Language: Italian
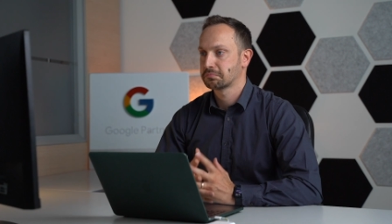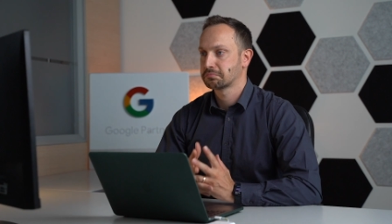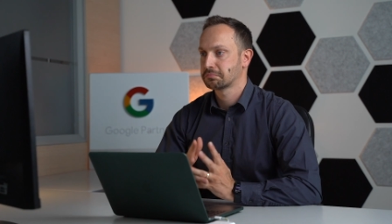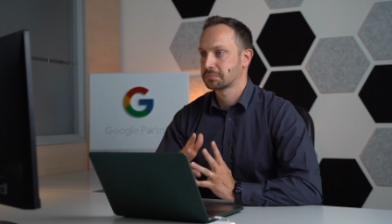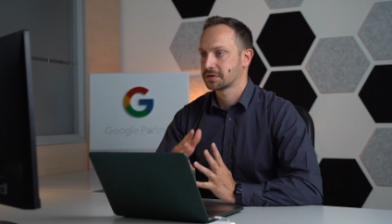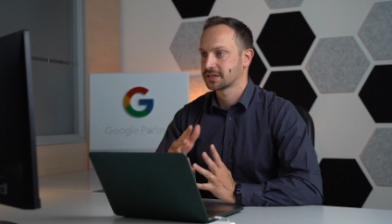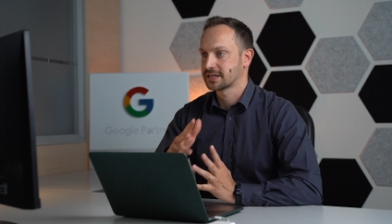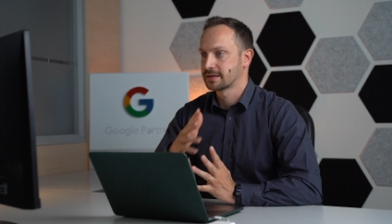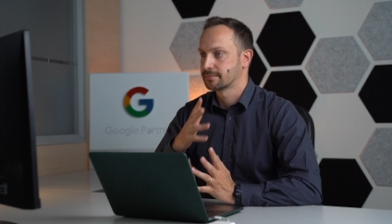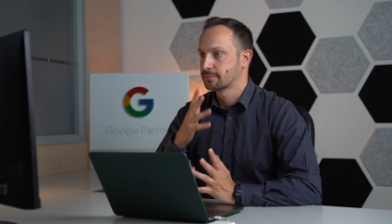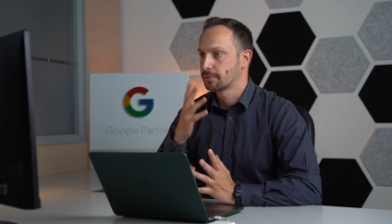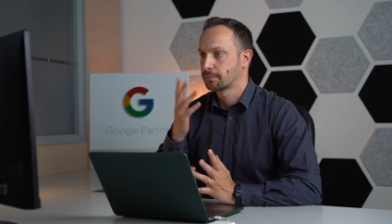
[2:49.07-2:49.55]

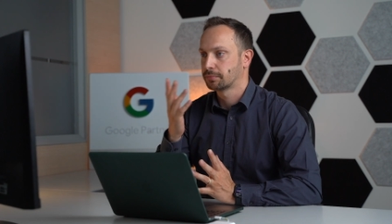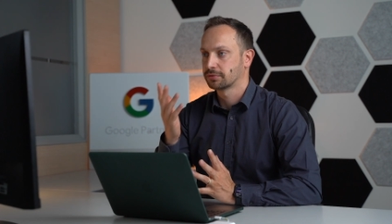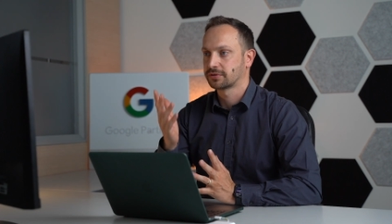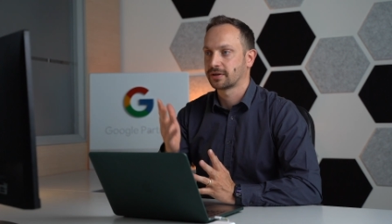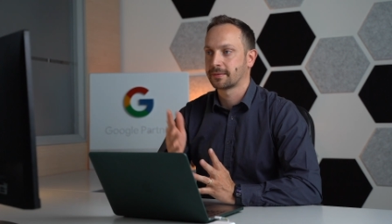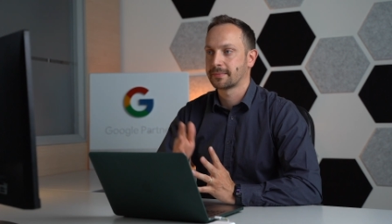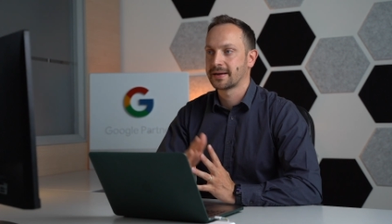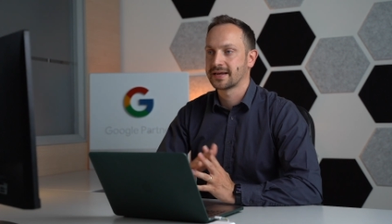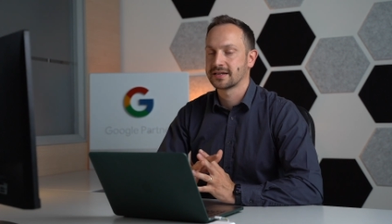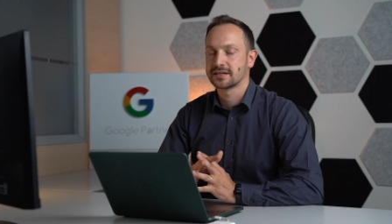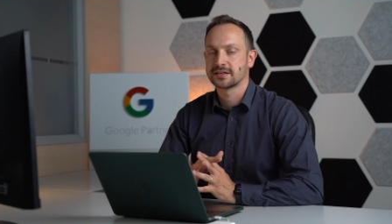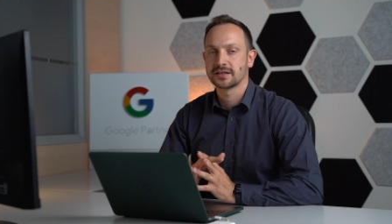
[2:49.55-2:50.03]
Per esempio
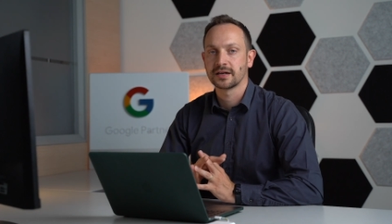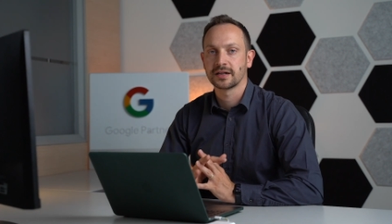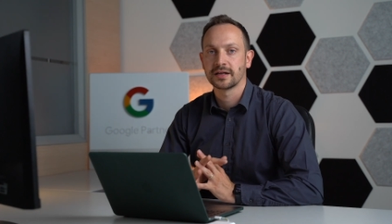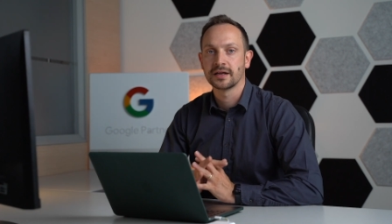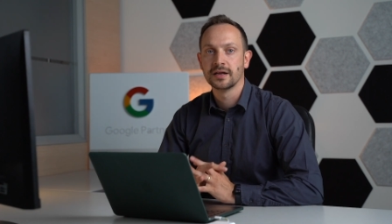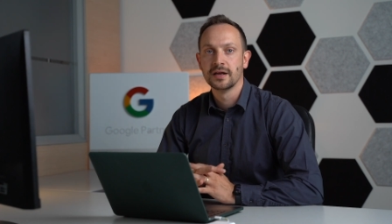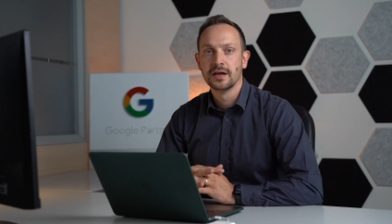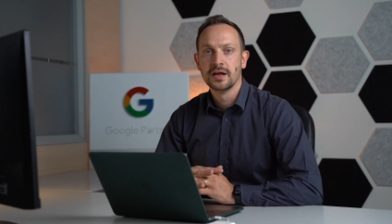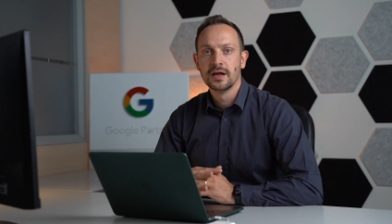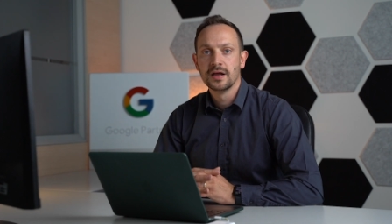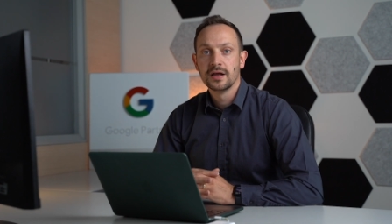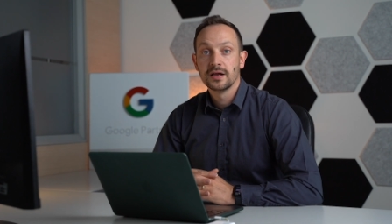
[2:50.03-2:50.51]
potrebbe essere
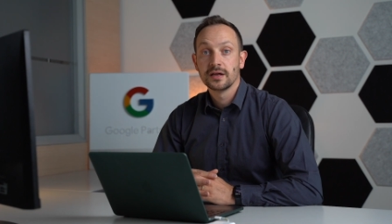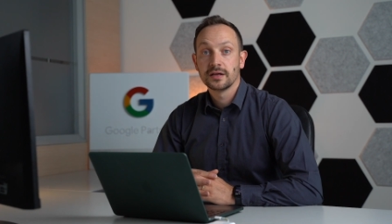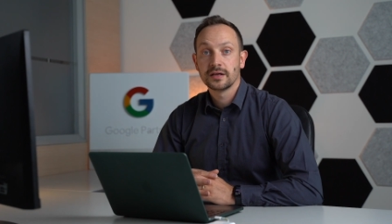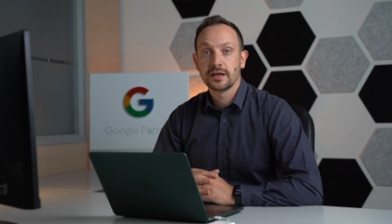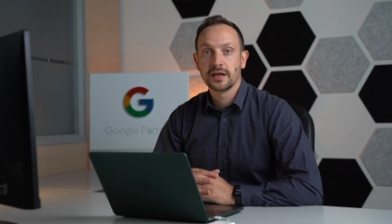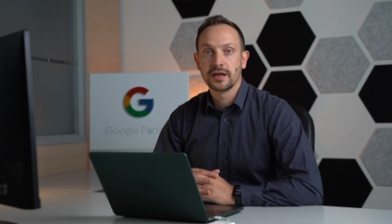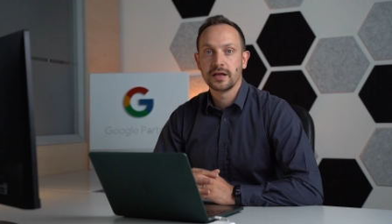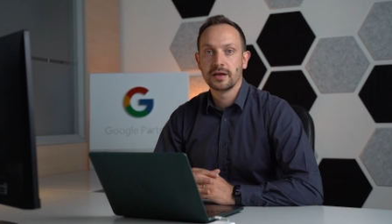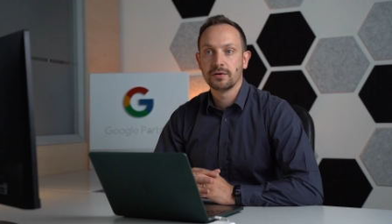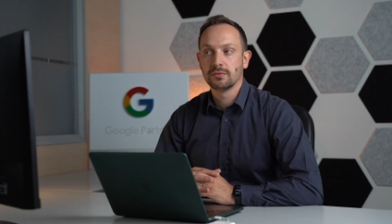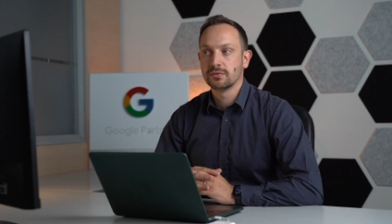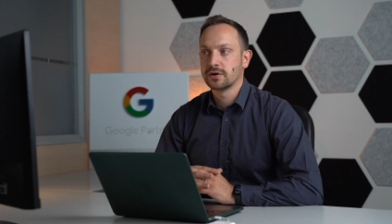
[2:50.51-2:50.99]

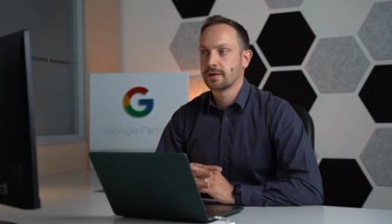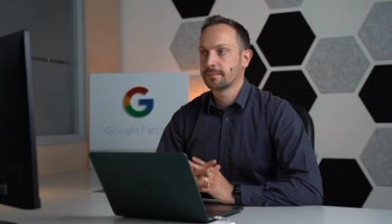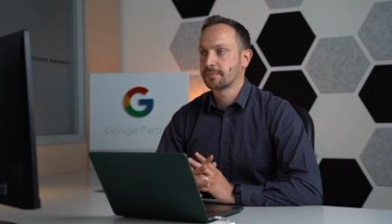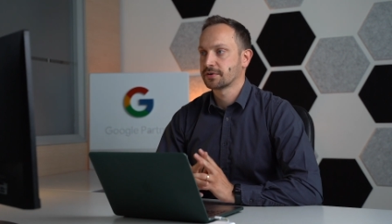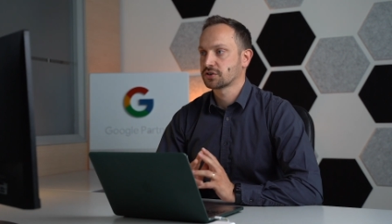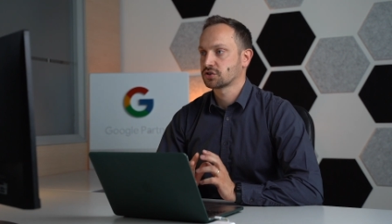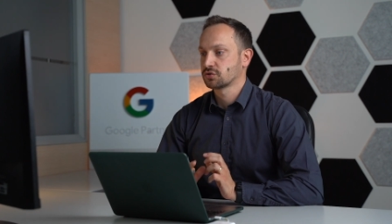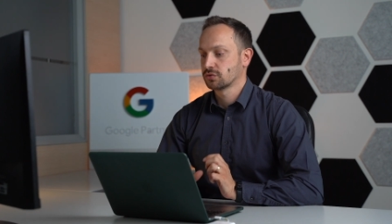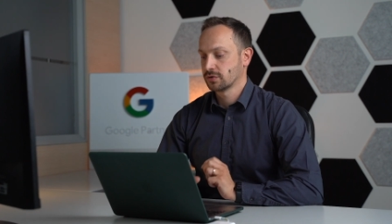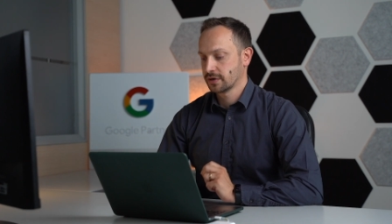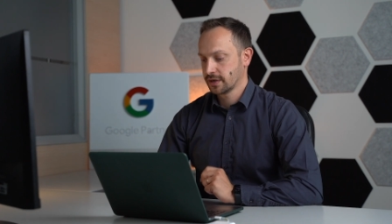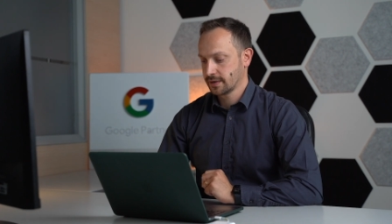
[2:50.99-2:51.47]
che una
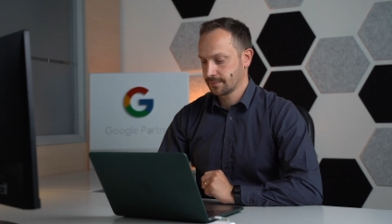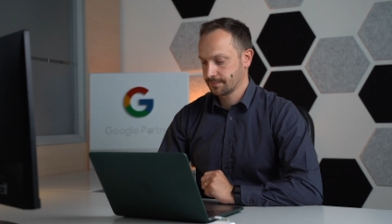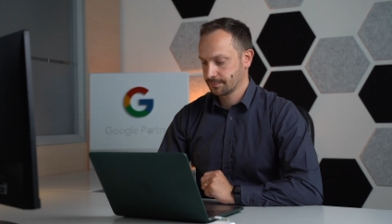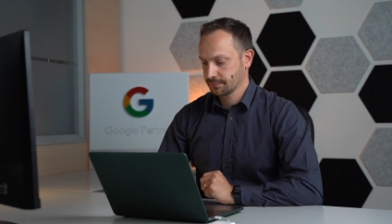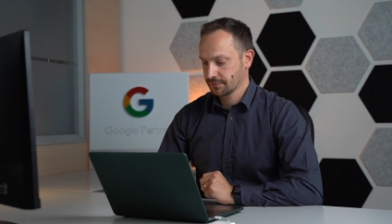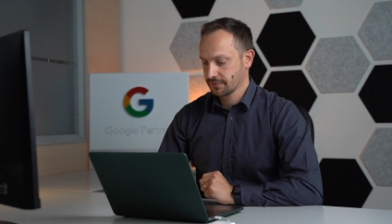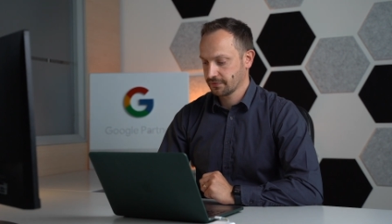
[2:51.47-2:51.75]
persona